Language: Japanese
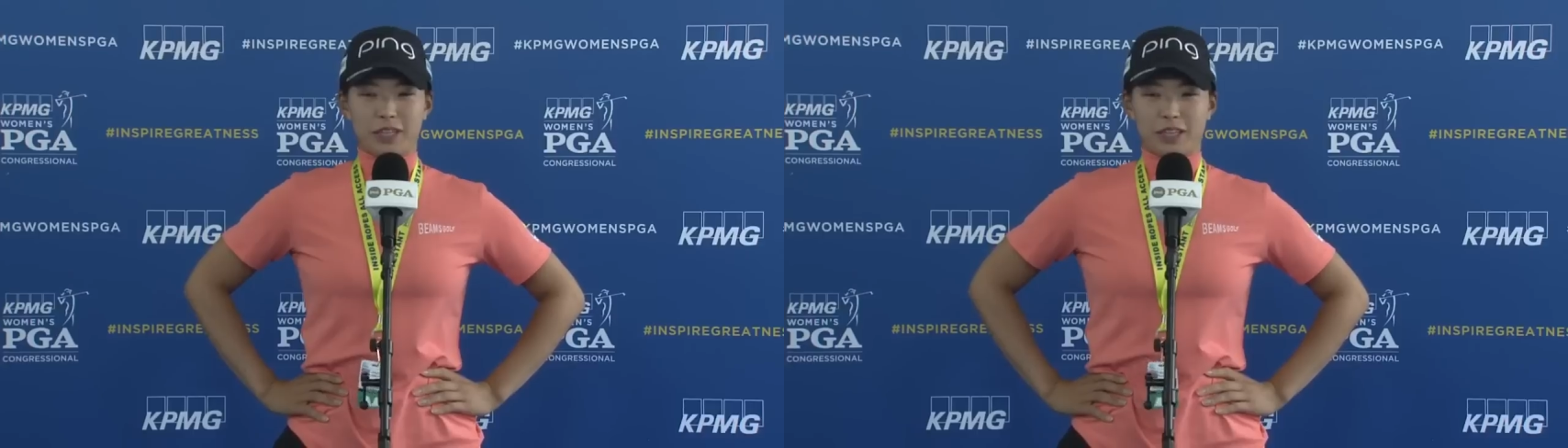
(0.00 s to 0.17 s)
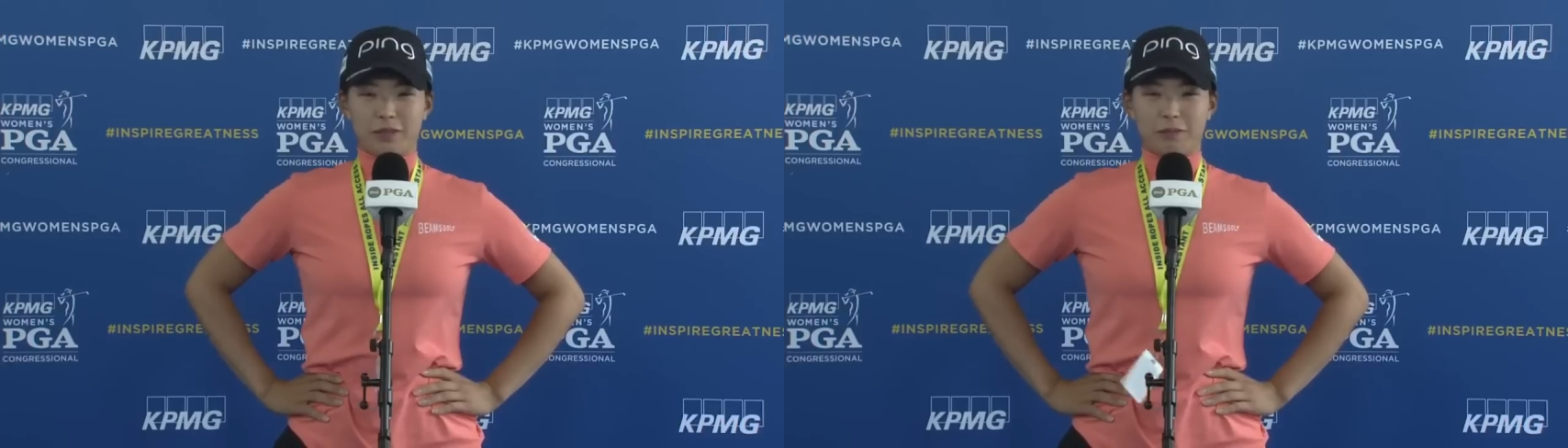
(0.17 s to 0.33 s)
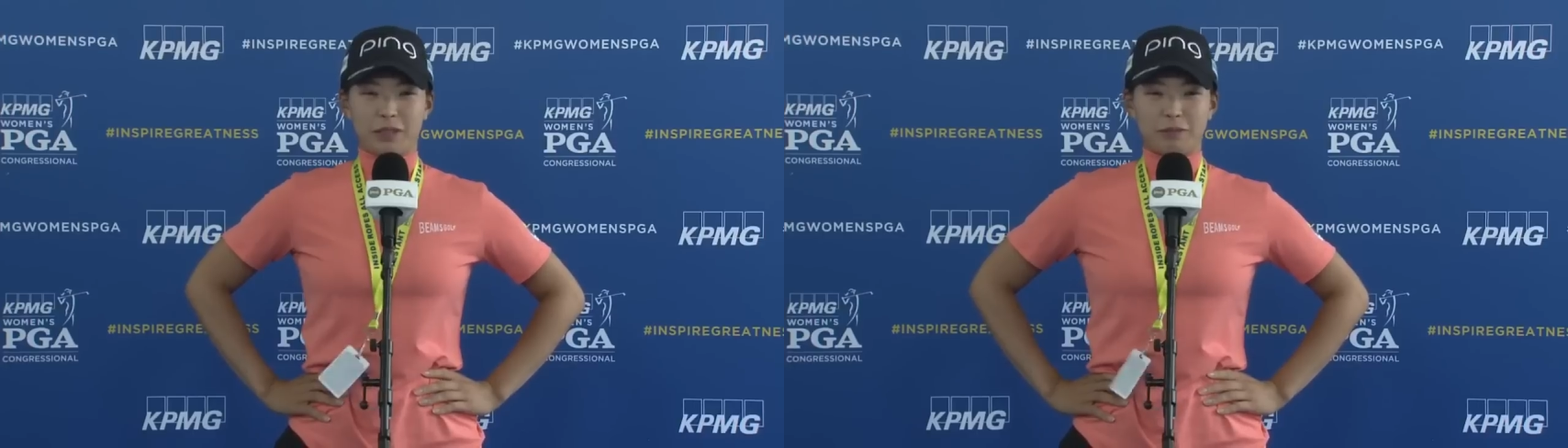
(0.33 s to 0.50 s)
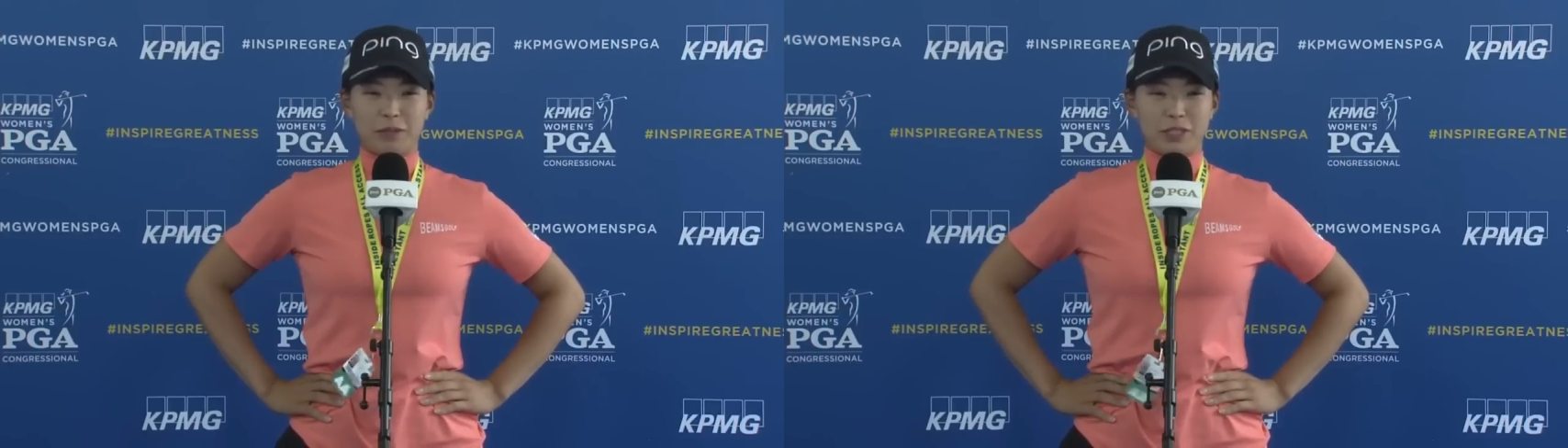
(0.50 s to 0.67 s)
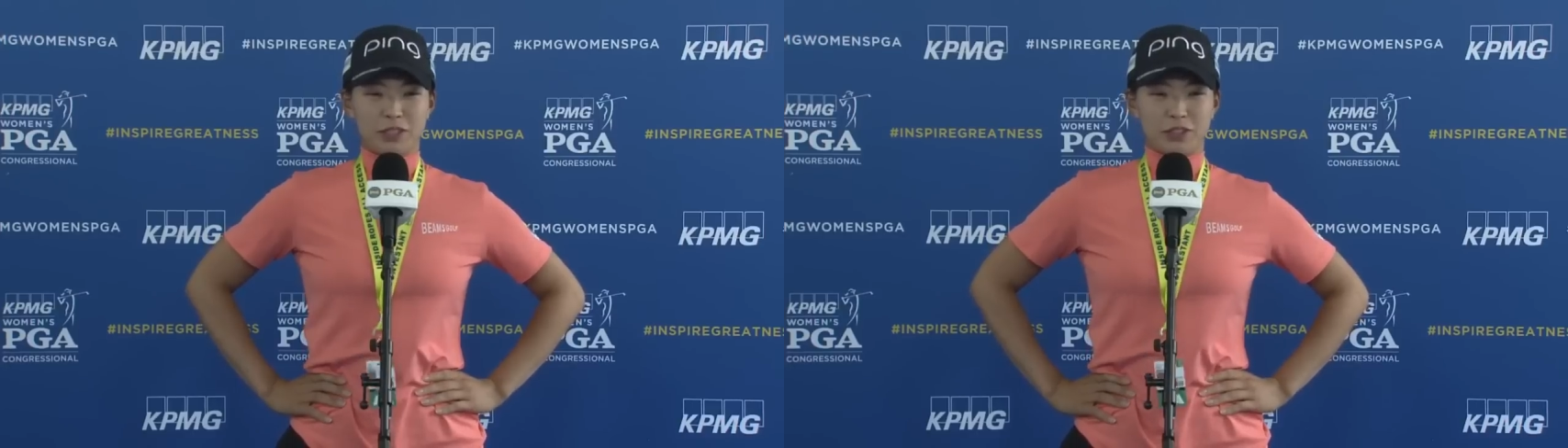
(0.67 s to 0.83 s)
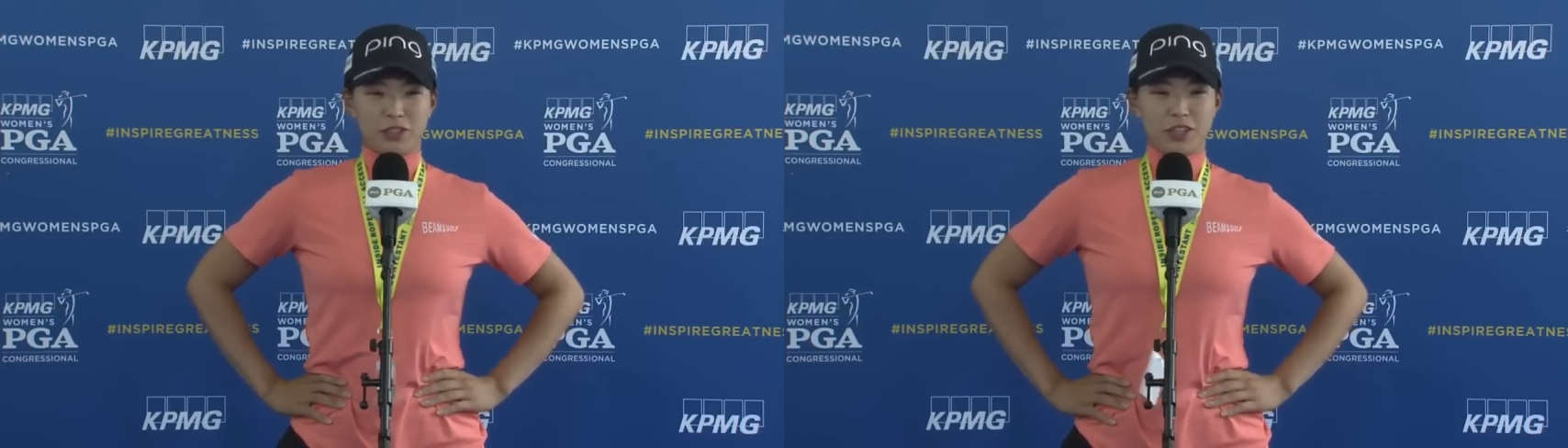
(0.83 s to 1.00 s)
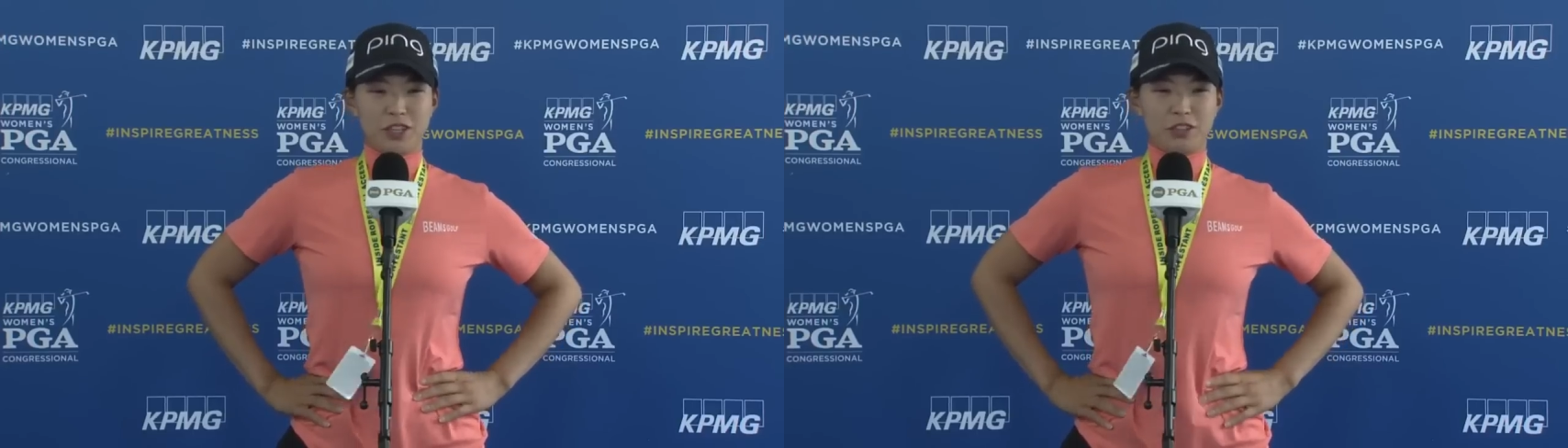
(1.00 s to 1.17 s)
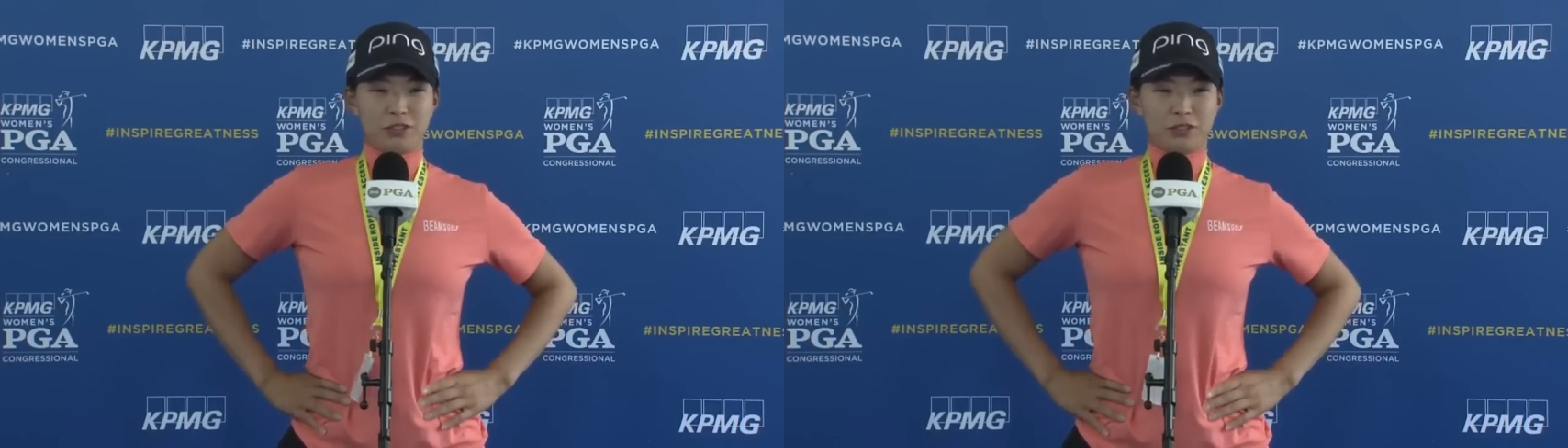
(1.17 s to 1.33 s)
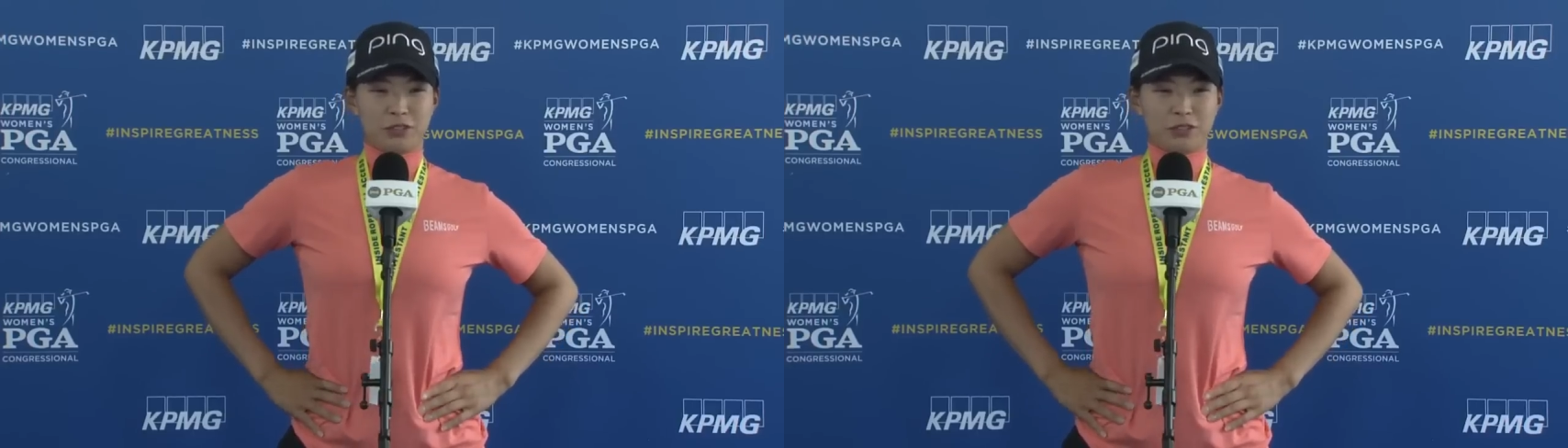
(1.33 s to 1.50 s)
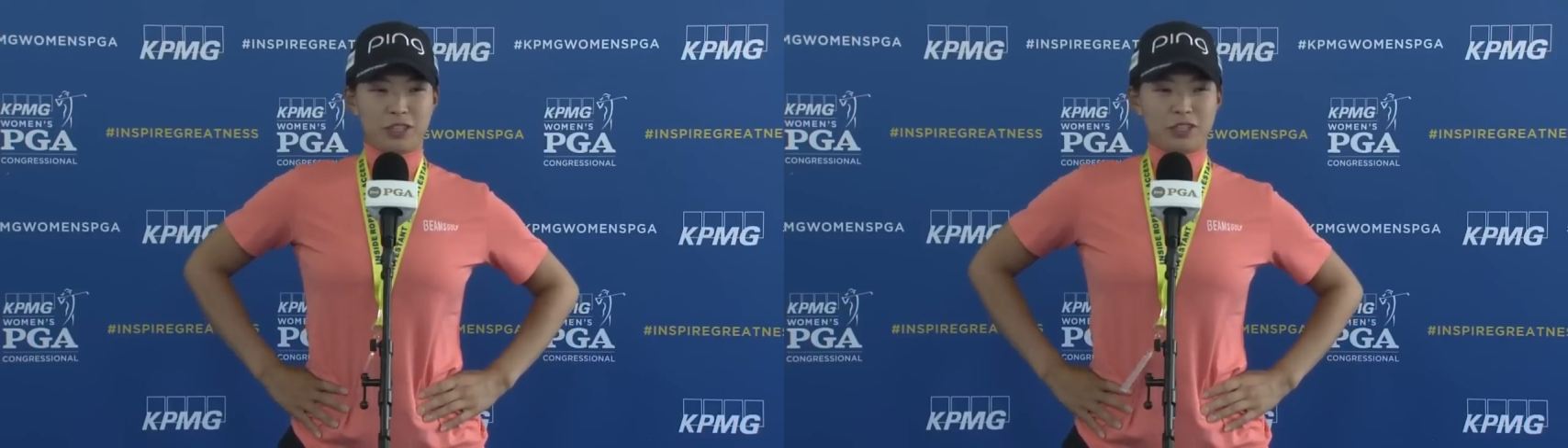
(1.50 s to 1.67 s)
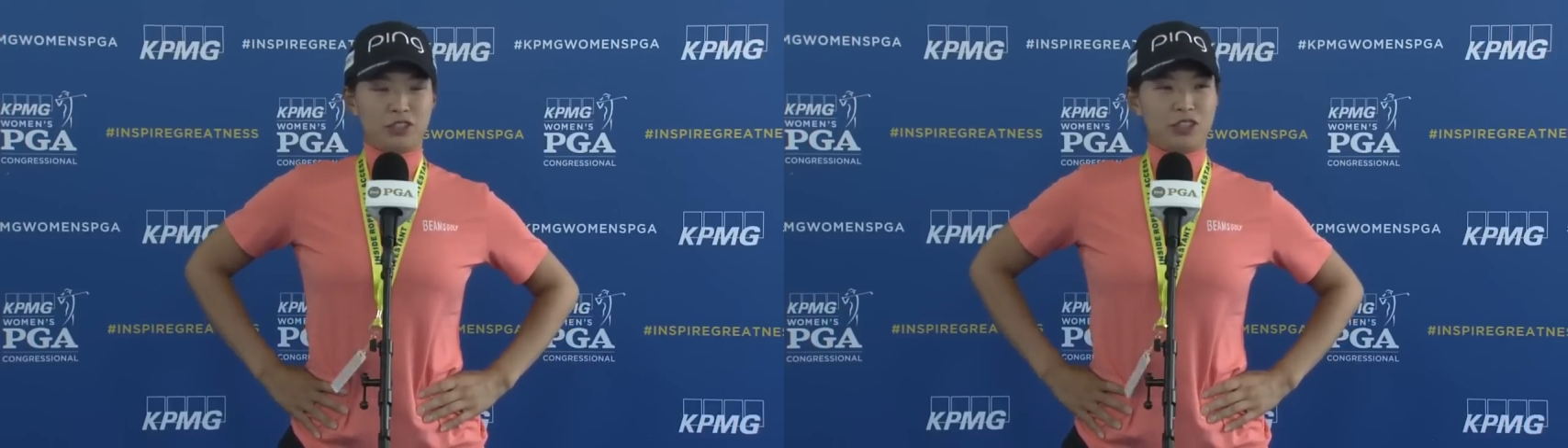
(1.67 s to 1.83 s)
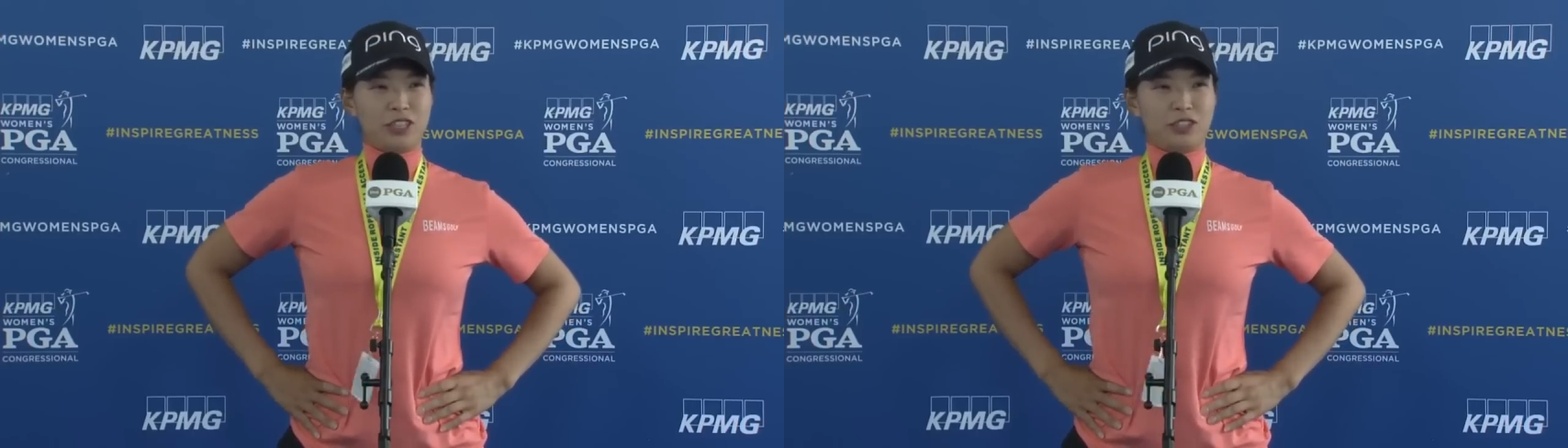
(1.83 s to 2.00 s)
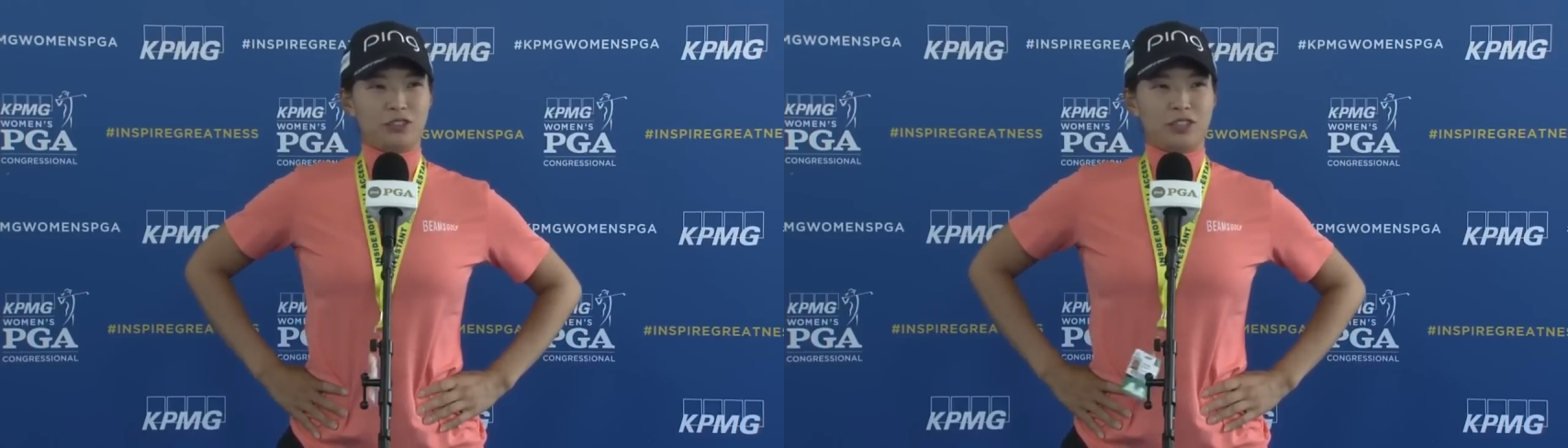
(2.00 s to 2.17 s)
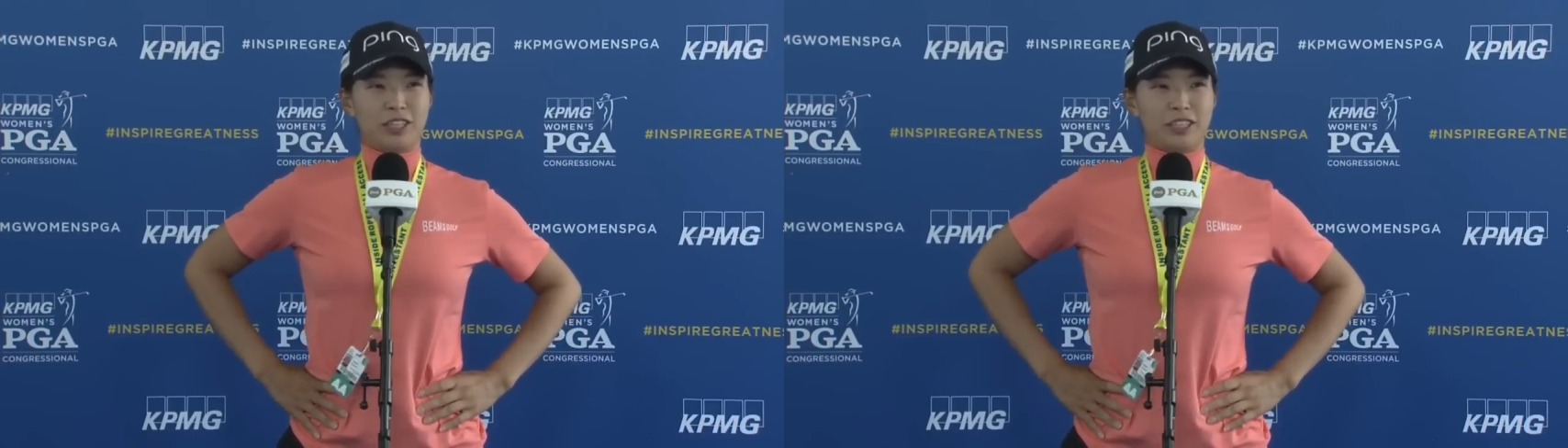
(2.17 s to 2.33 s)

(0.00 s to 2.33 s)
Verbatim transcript: けままずグリーンのアンジュレーション